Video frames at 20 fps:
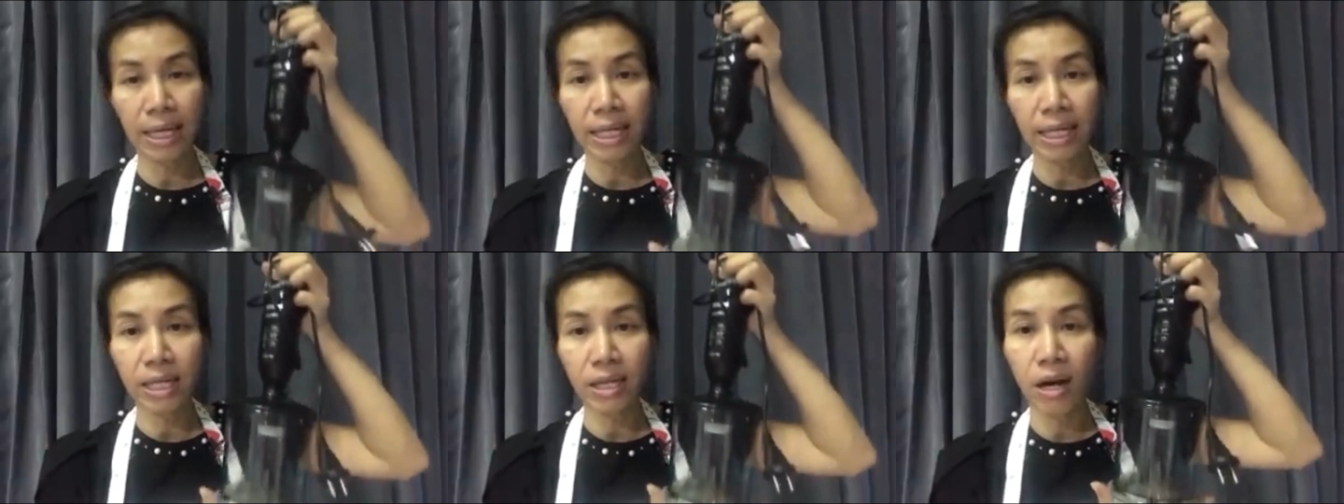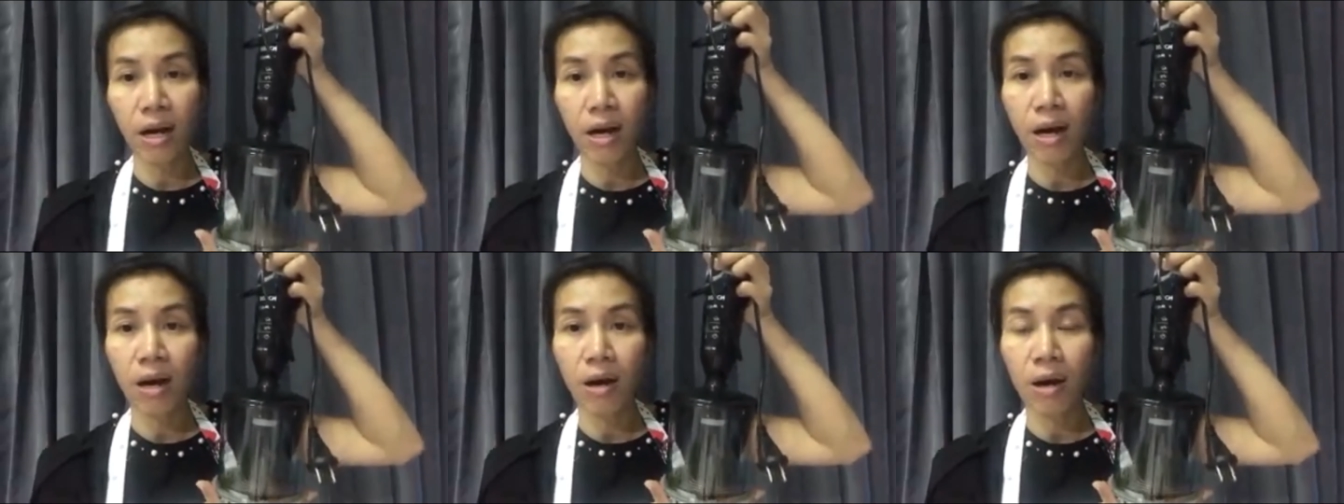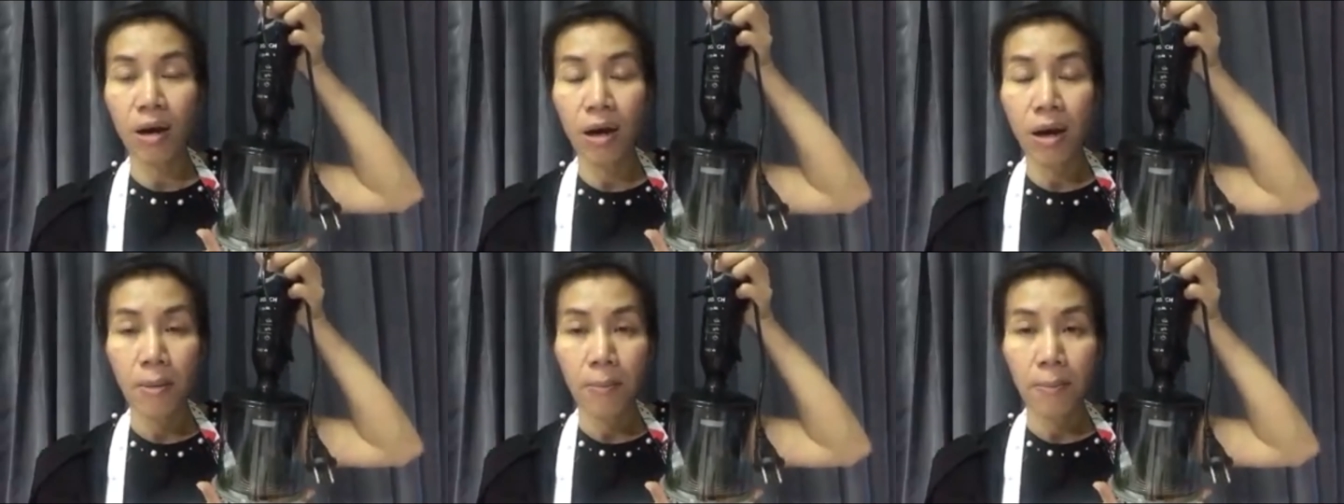นี้ก็
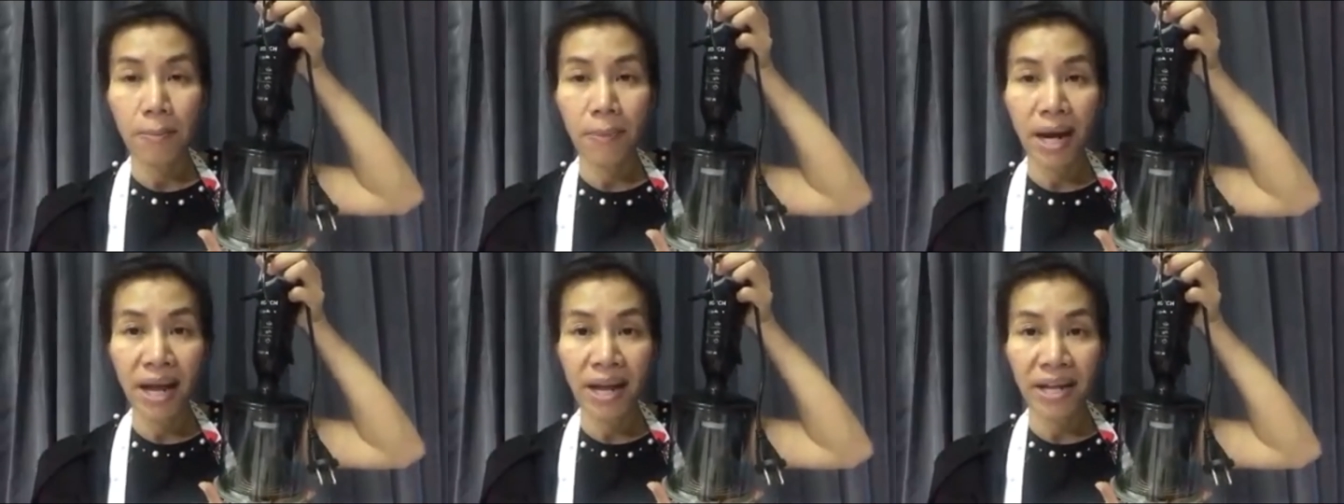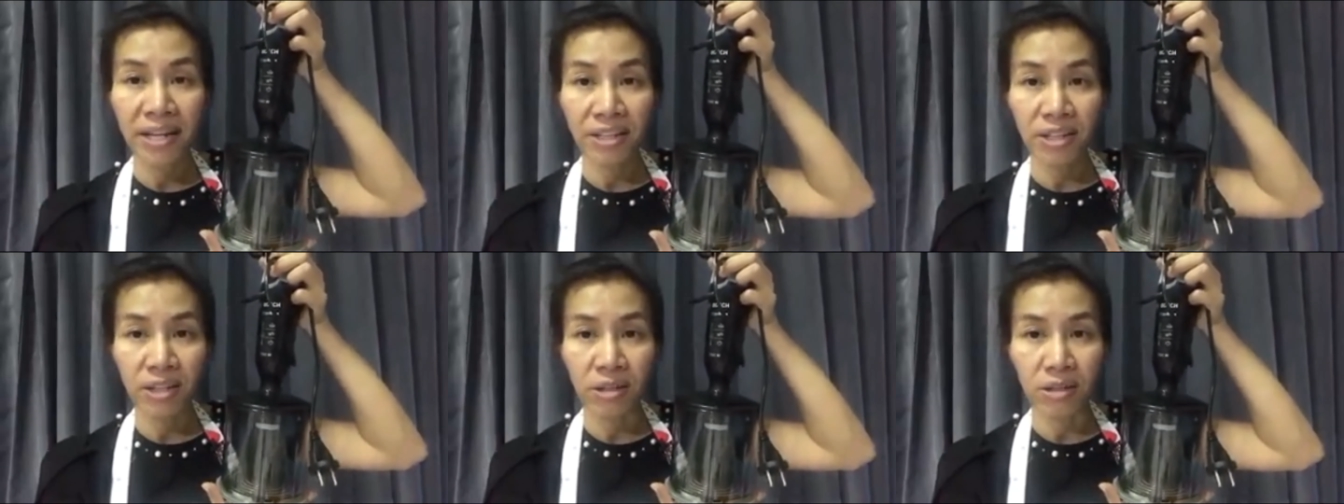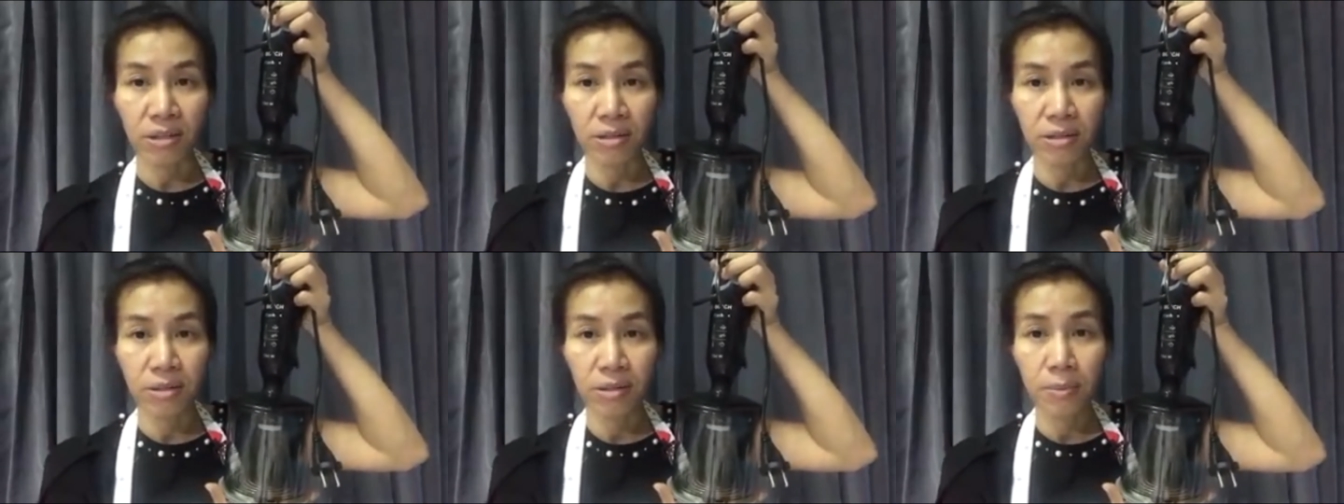
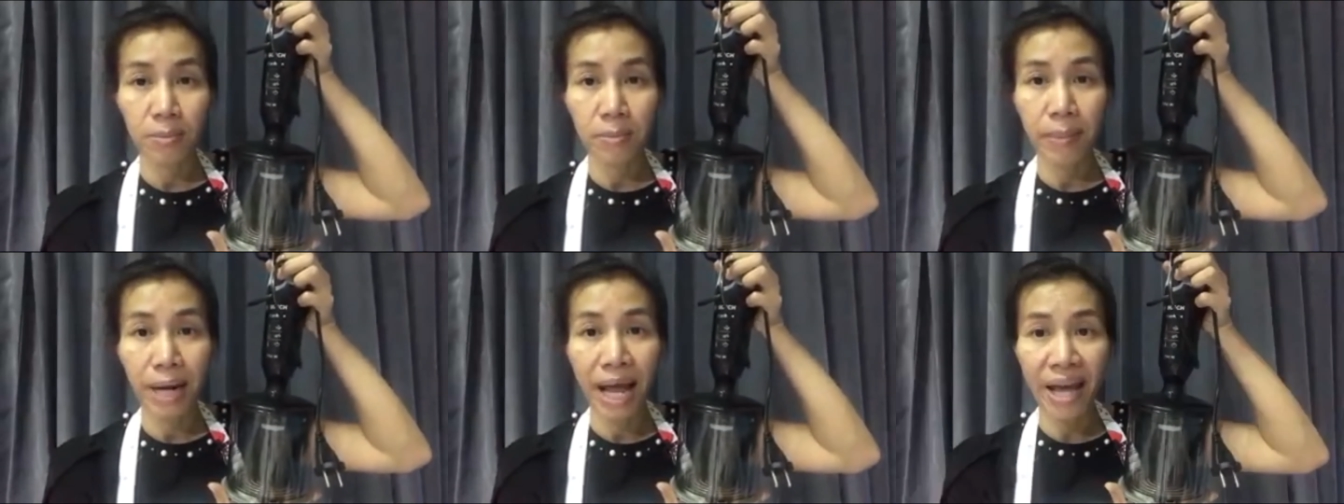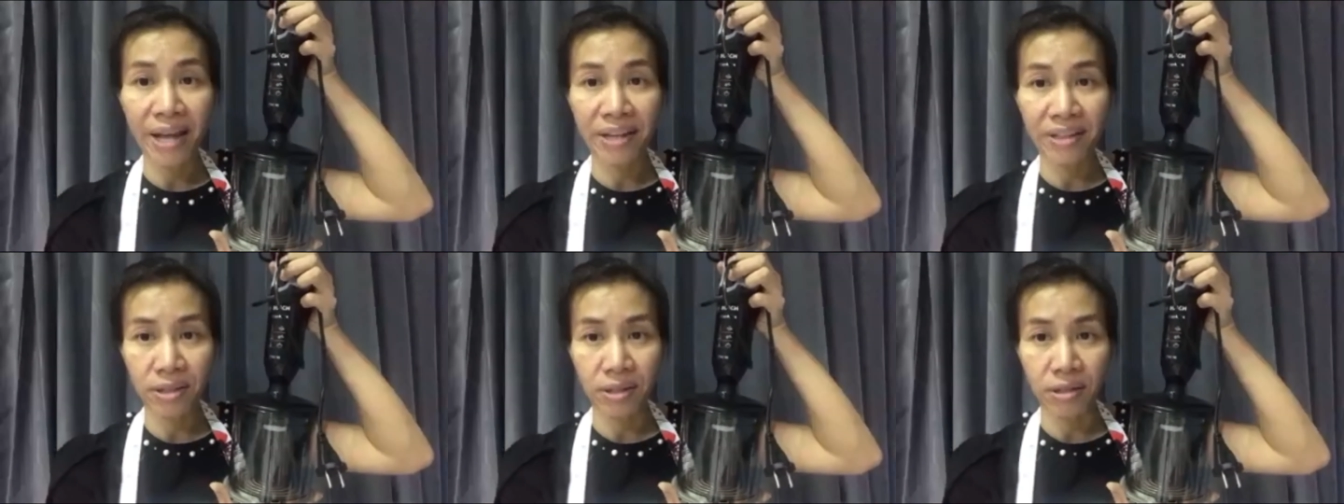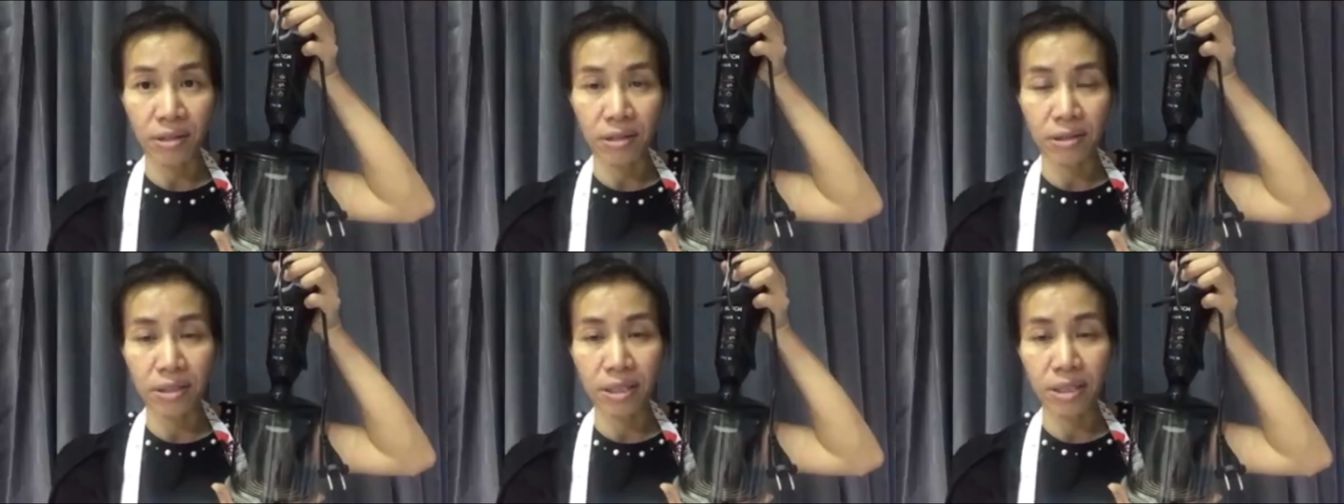blender
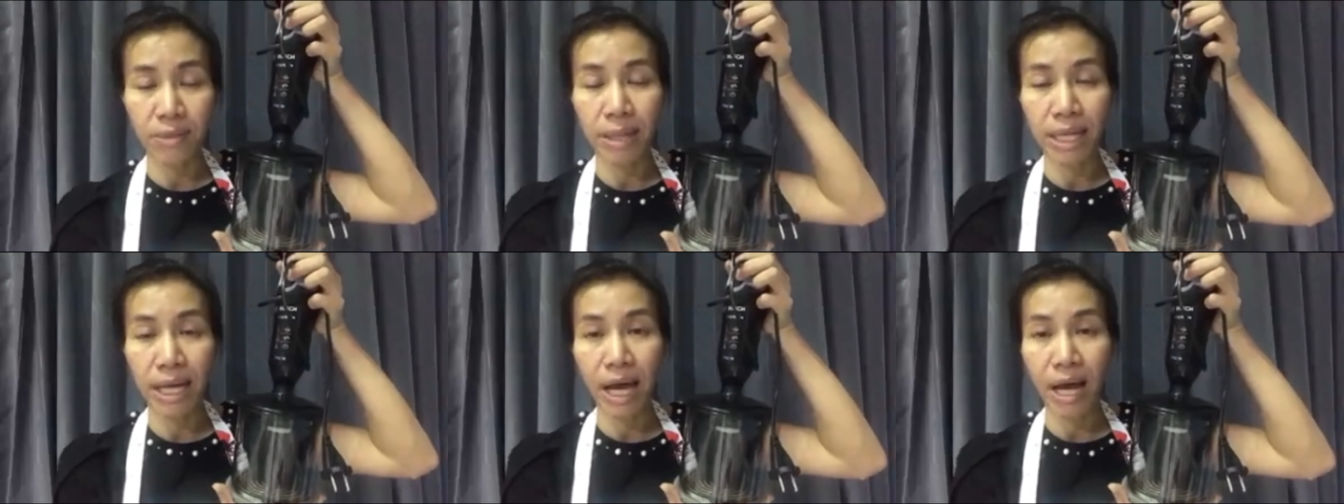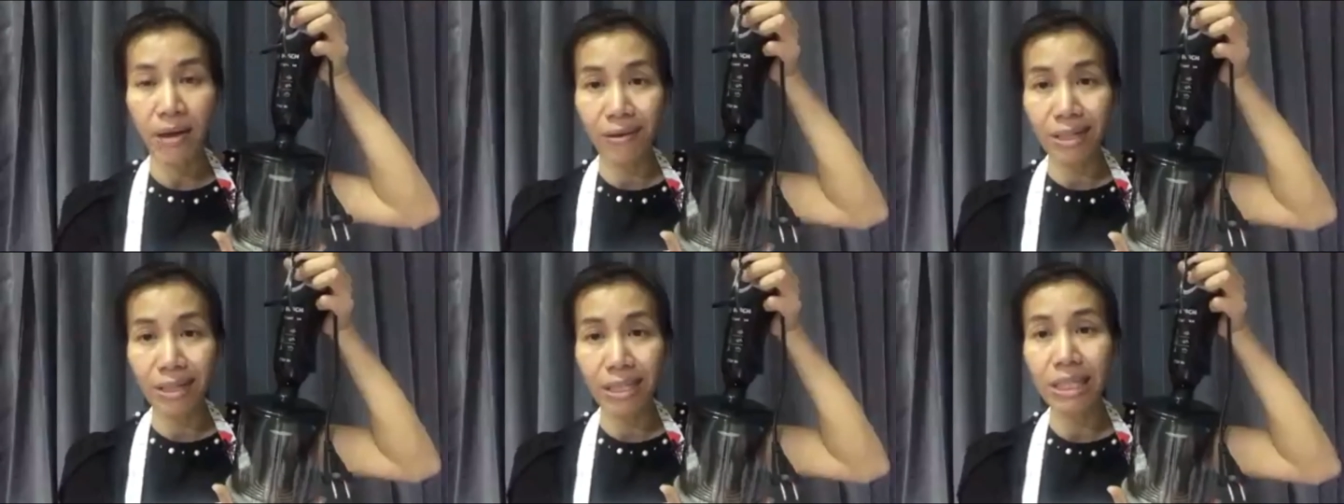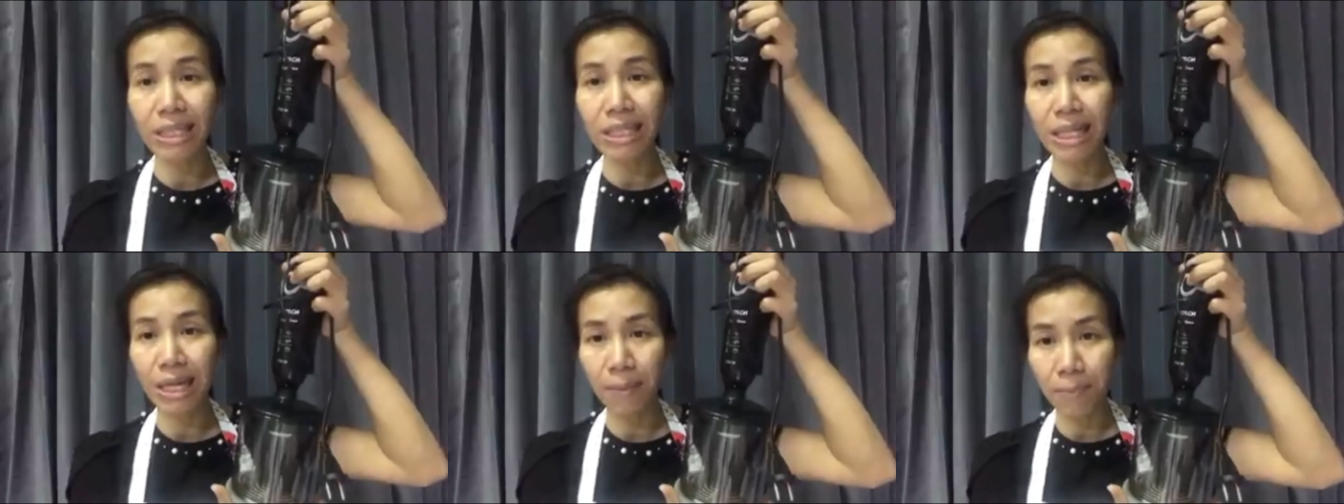blender ใช่ไหมคะก็
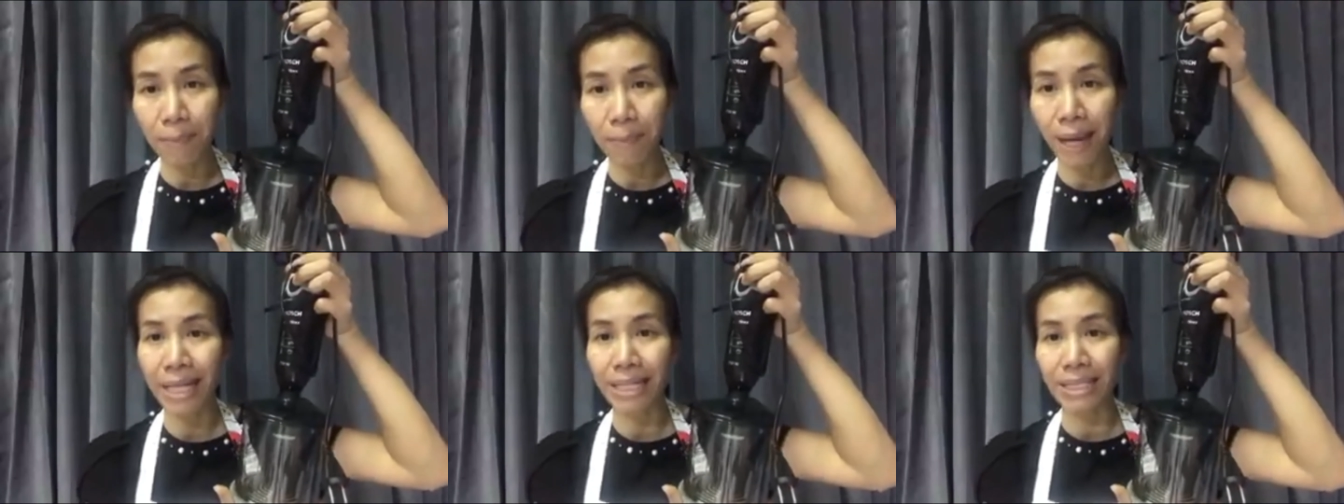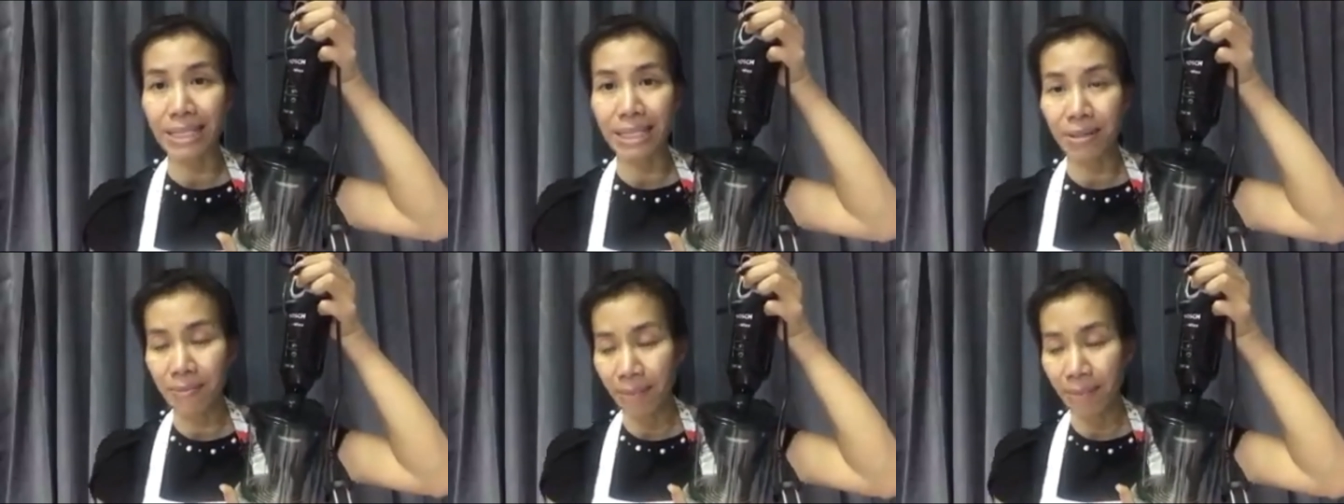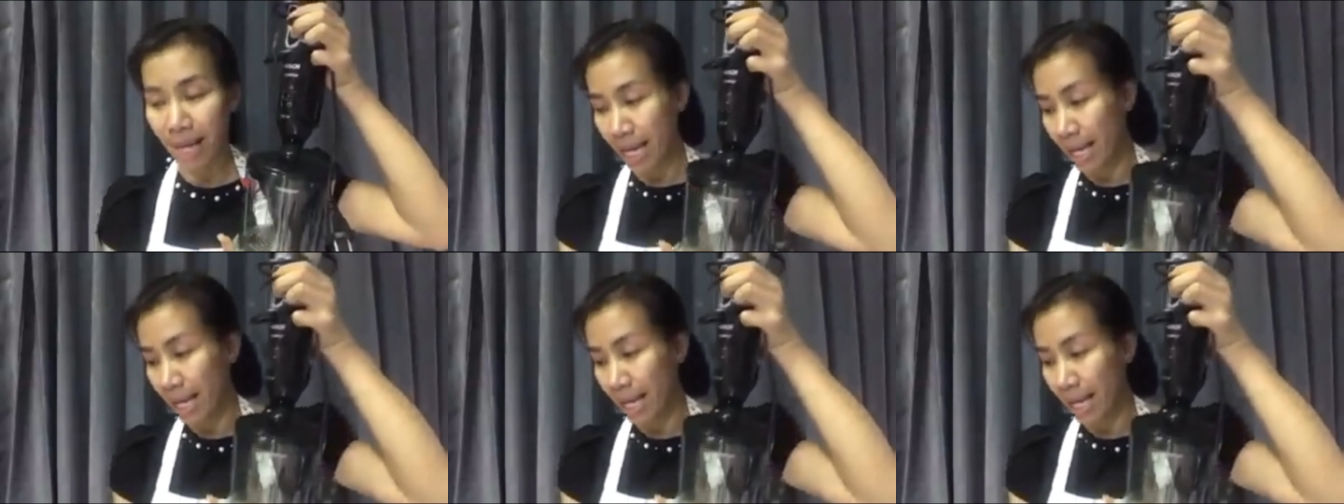คือเครื่องปั่นใช่ไหม